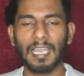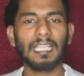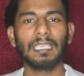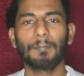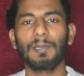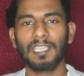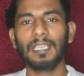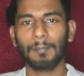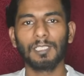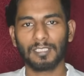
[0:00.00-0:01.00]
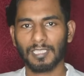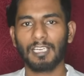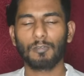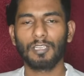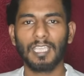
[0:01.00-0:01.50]
அது எப்படி அப்படின்றத
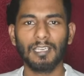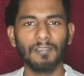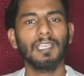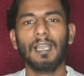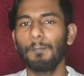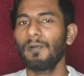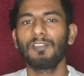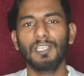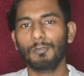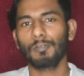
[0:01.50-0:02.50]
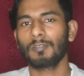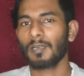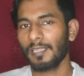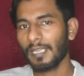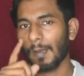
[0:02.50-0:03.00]
எனக்கு ஒரு கேள்வி கப்பை விட்டு
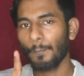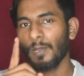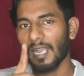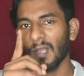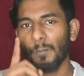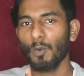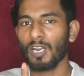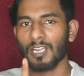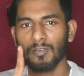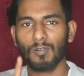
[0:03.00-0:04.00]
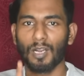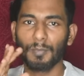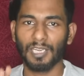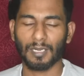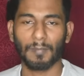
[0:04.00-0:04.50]
கொடுக்கக்கூடாது கப்புக்காக போராடணும்
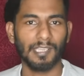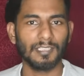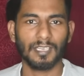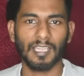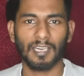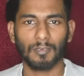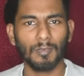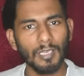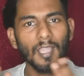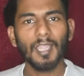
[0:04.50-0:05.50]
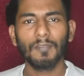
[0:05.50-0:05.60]
அப்படின்ற மைண்ட் செட் தான் இருக்கணும்